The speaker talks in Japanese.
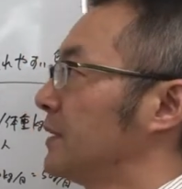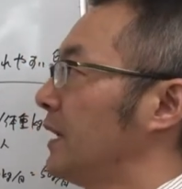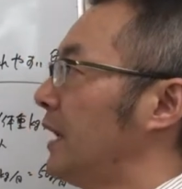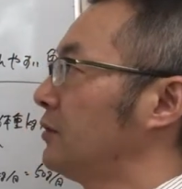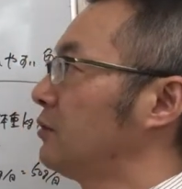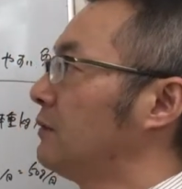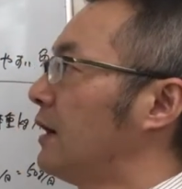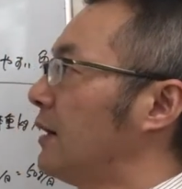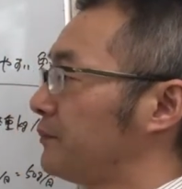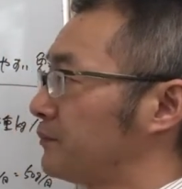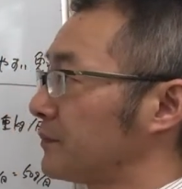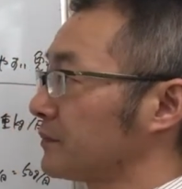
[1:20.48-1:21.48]
であと
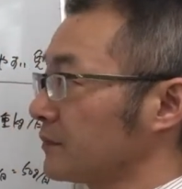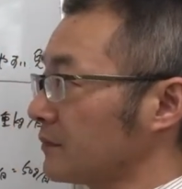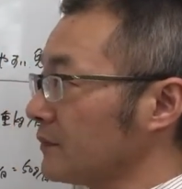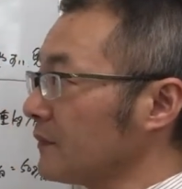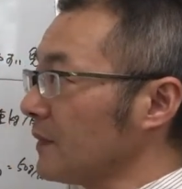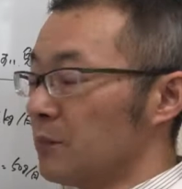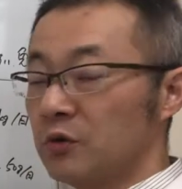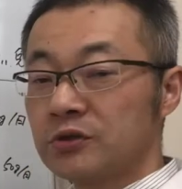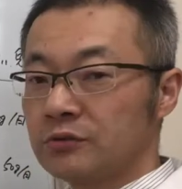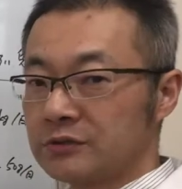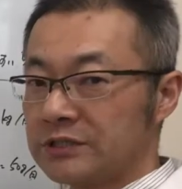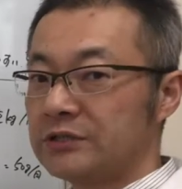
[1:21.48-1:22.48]
はも
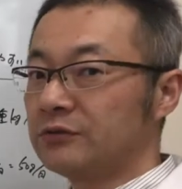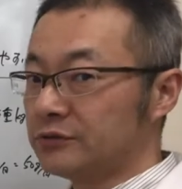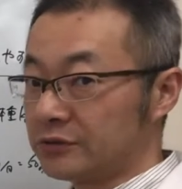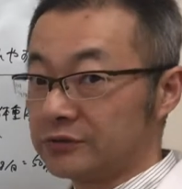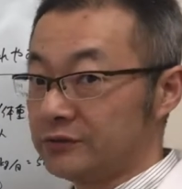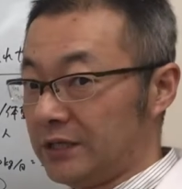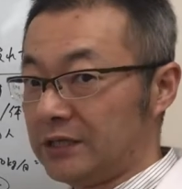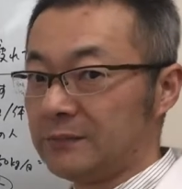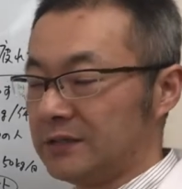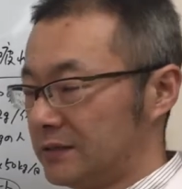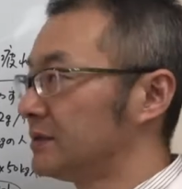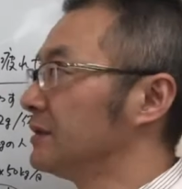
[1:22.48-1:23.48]
ちろん血を作っていき
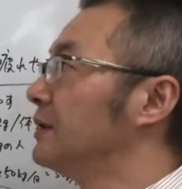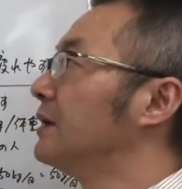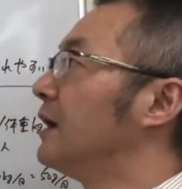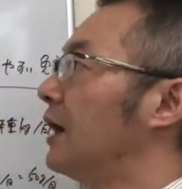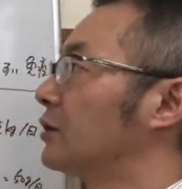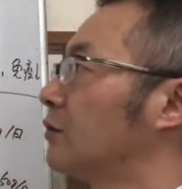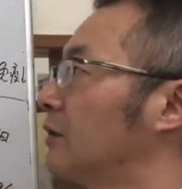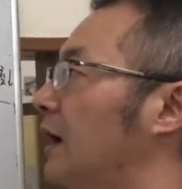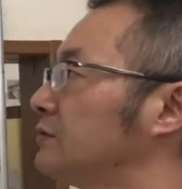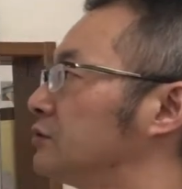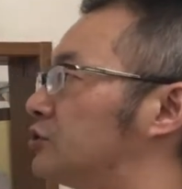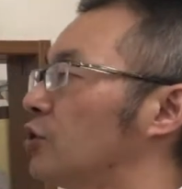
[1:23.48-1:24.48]
ますあと
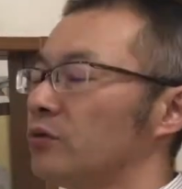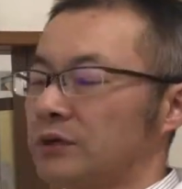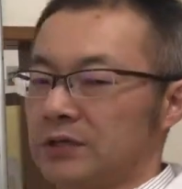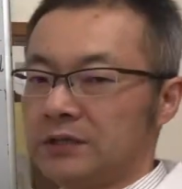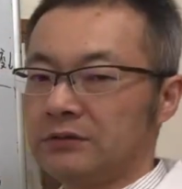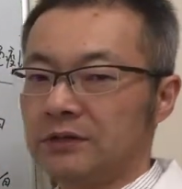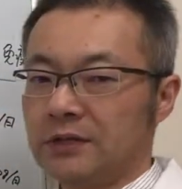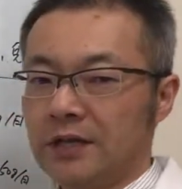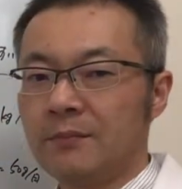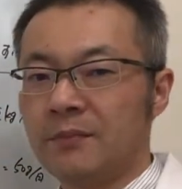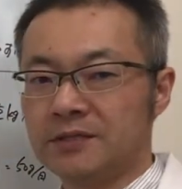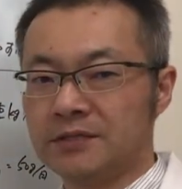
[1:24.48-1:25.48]
各臓器って言って
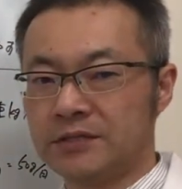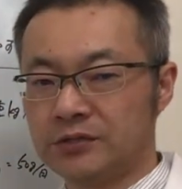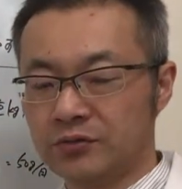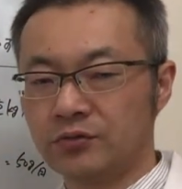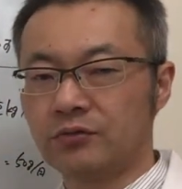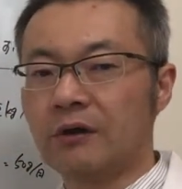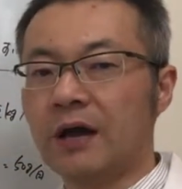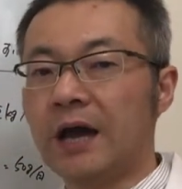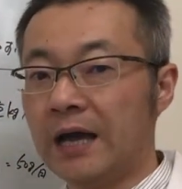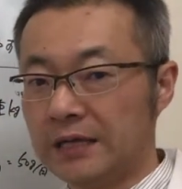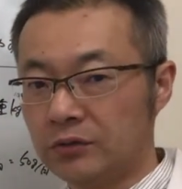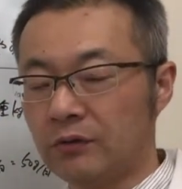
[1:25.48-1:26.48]
ね、まあ、心臓とか
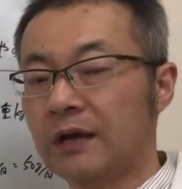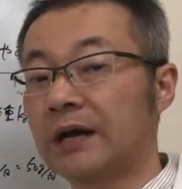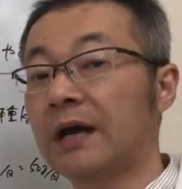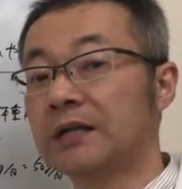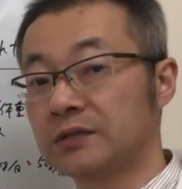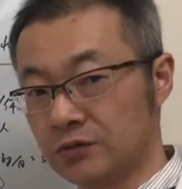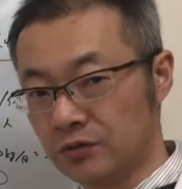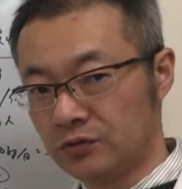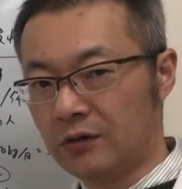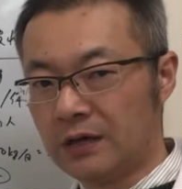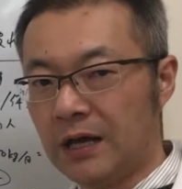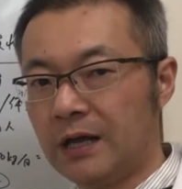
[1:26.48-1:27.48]
肺とか肝臓
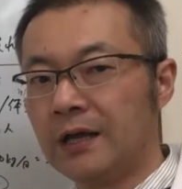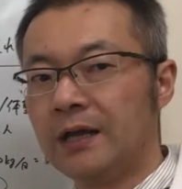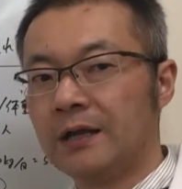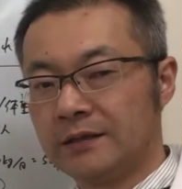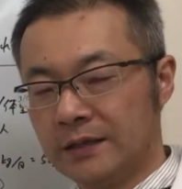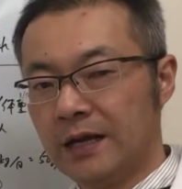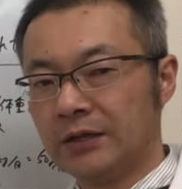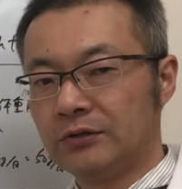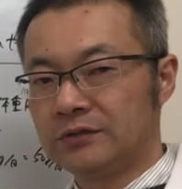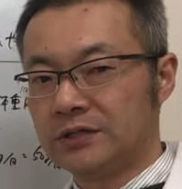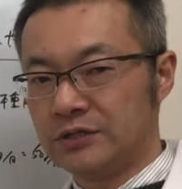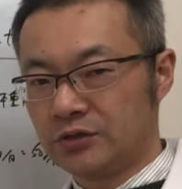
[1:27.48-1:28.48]
とか、ね、あ
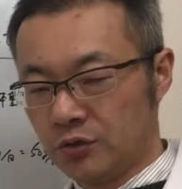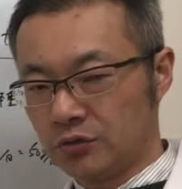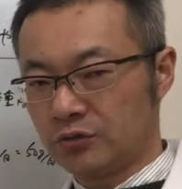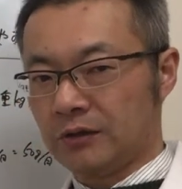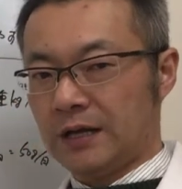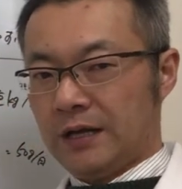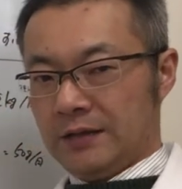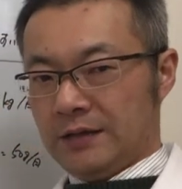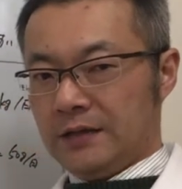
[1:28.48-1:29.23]
と腎臓とか